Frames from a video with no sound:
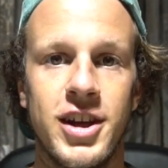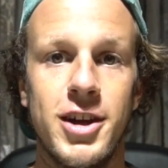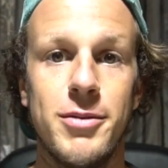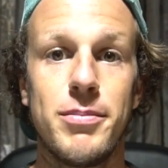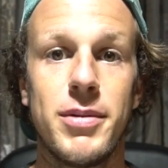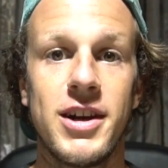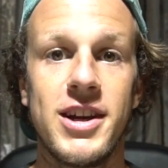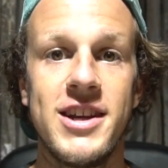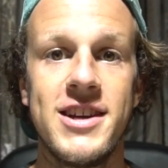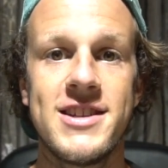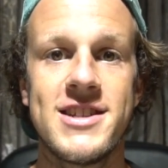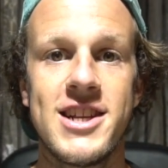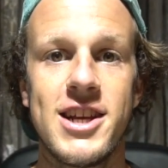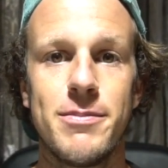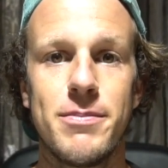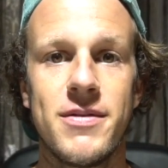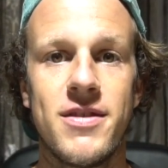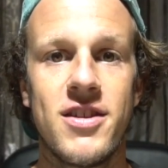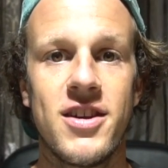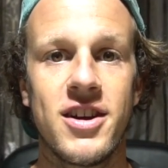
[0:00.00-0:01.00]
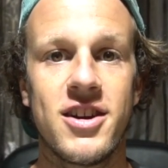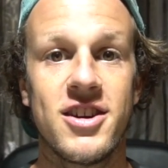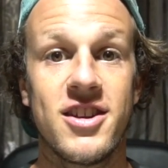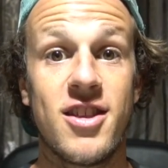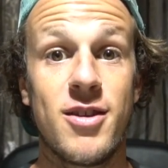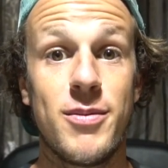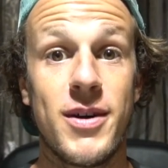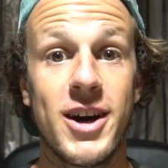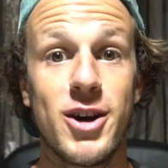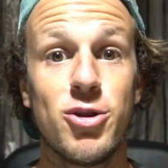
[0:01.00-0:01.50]
In Belize leben ca.
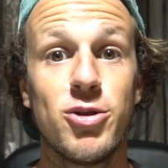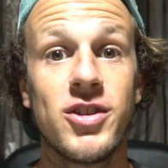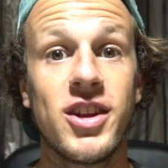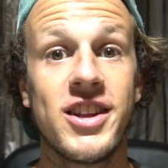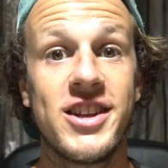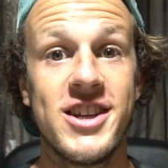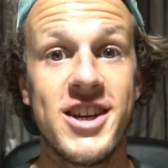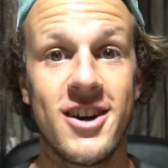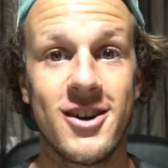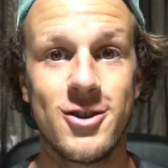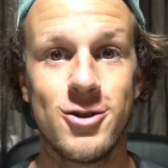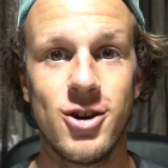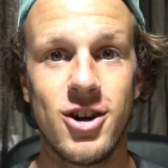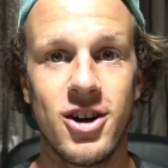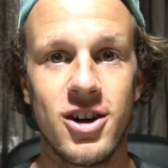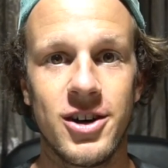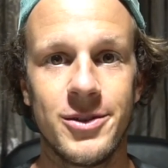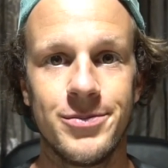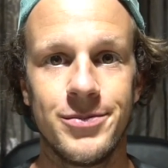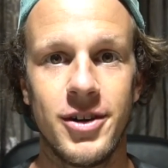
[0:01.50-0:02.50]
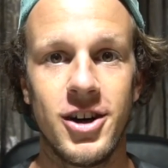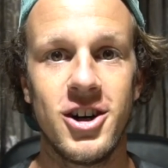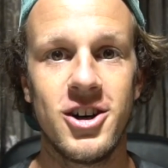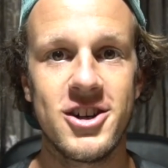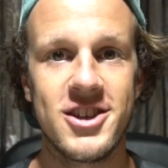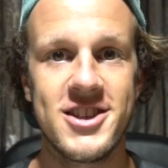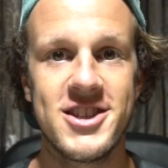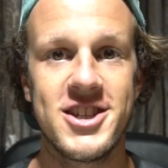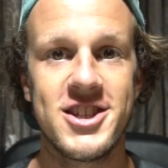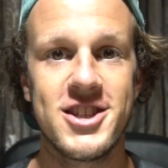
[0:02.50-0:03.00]
200 Jaguare.
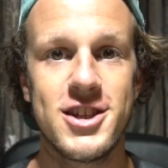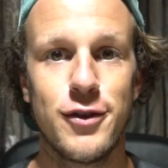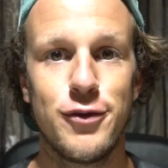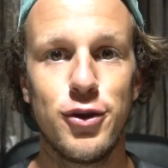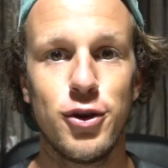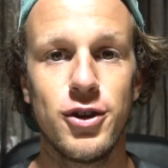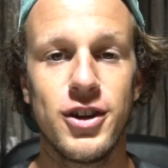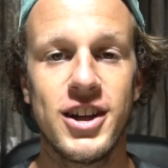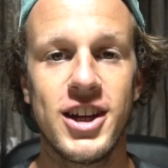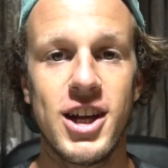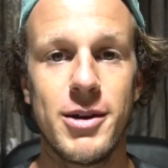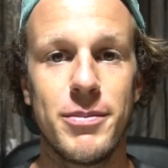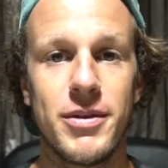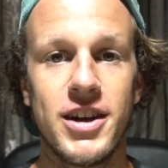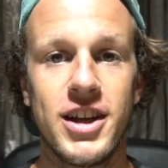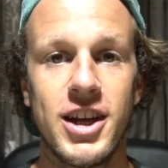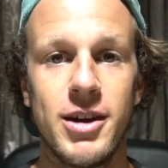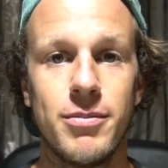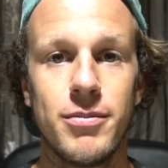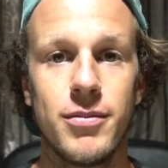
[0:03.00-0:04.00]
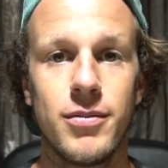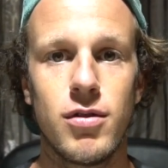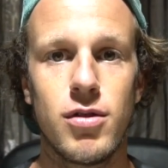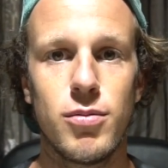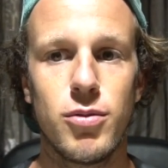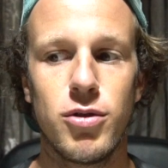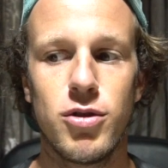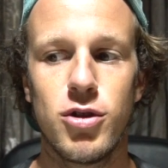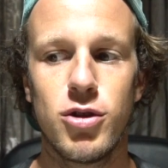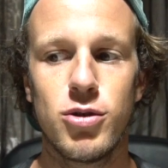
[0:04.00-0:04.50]
80 davon leben im,
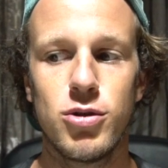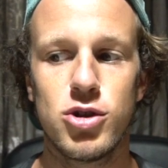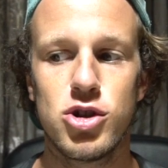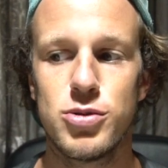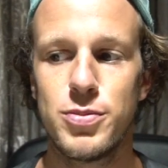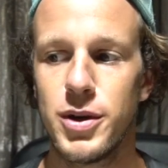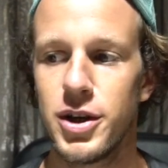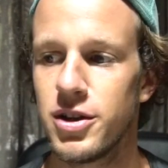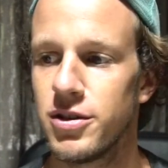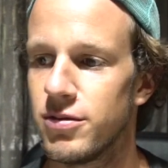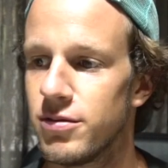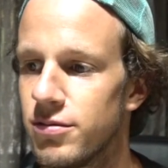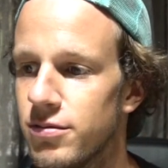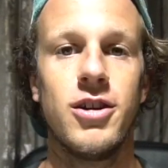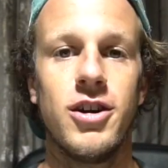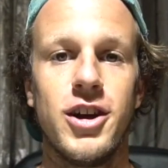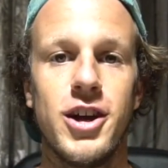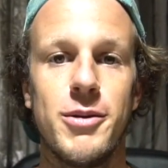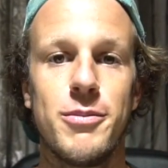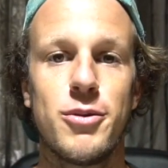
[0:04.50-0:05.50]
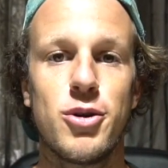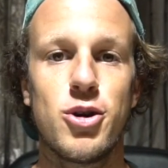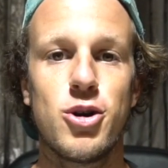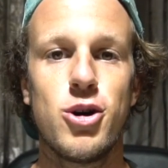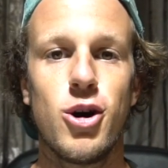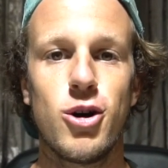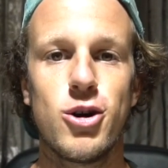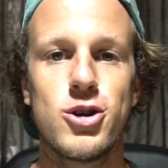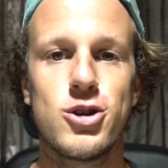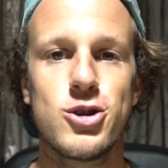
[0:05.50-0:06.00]
jetzt muss ich kurz spicken, im
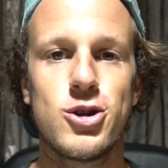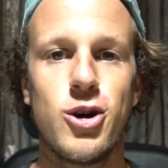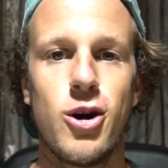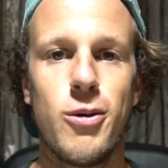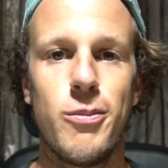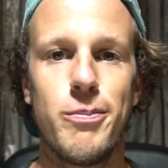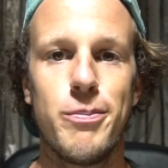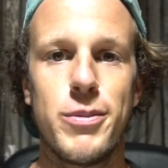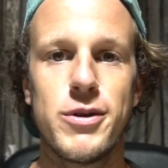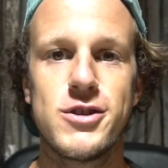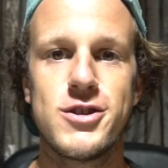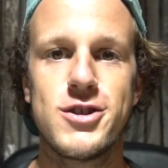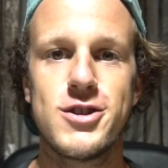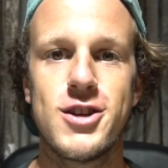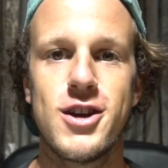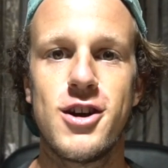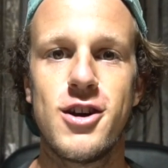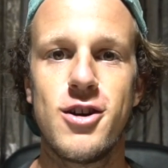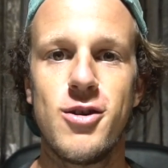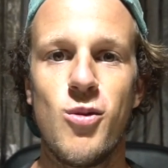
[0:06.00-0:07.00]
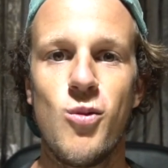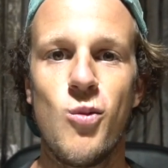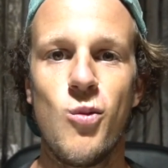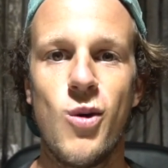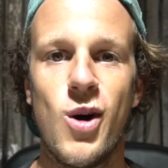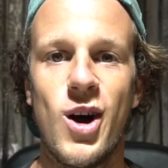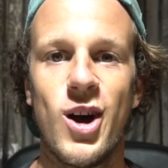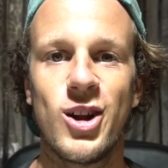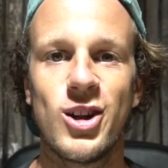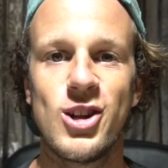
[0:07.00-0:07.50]
Coxcomb Bassin
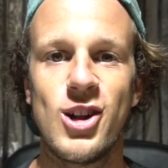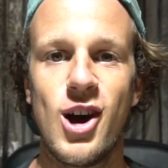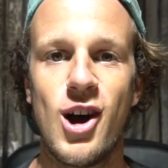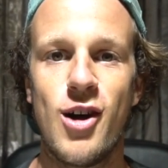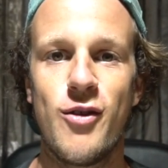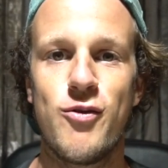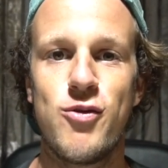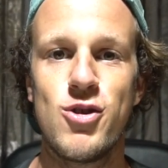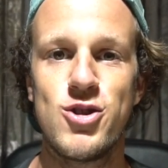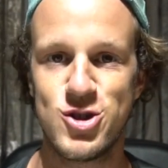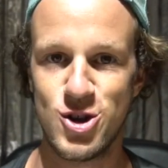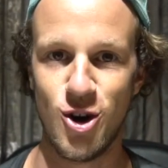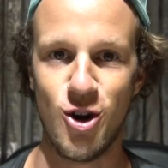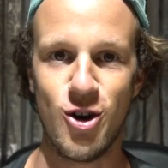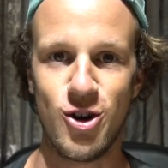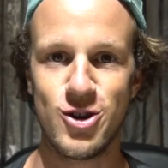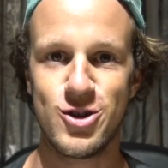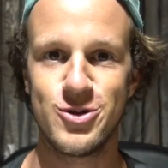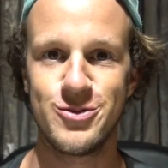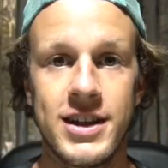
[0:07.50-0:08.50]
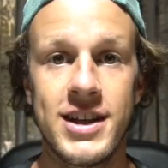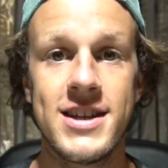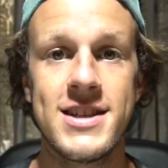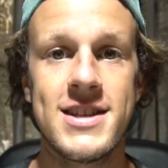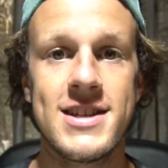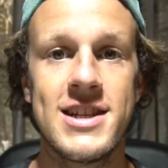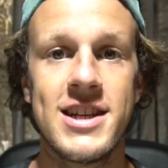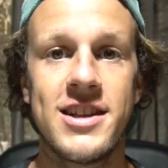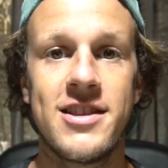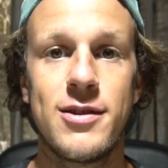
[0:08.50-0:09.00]
Wildlife Resort.
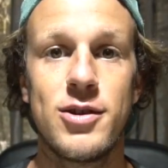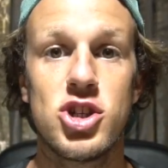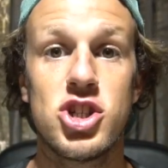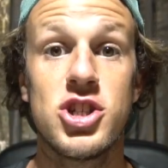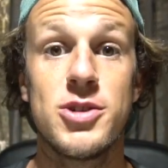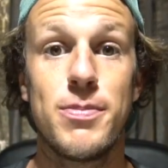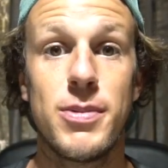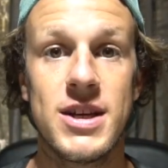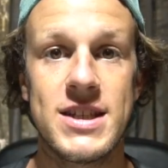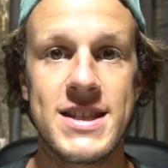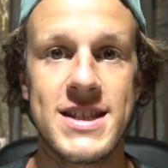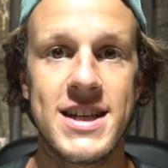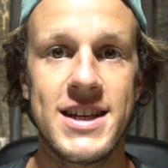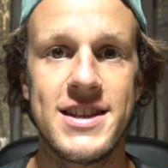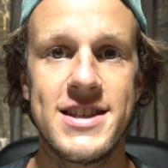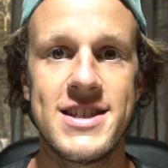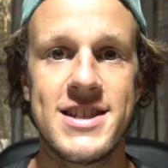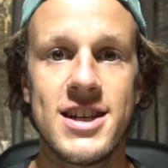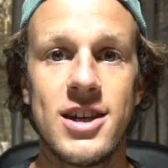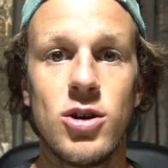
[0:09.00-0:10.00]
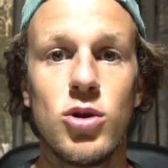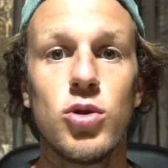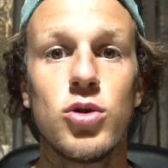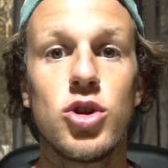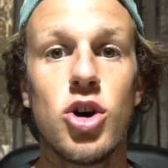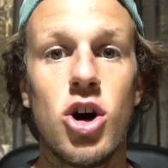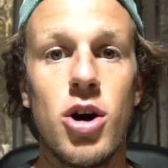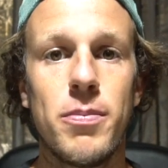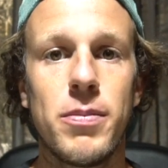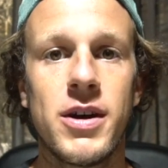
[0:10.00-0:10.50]
Dieses liegt zwischen Placentia
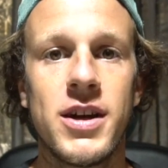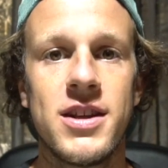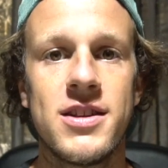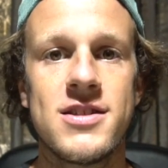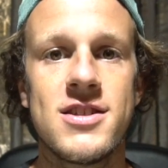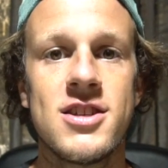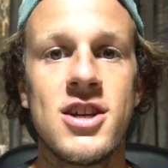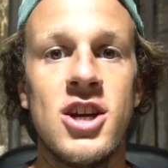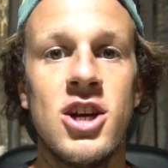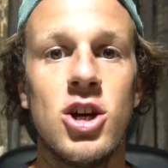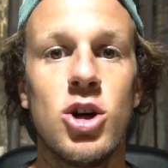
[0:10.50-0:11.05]
und Hopkins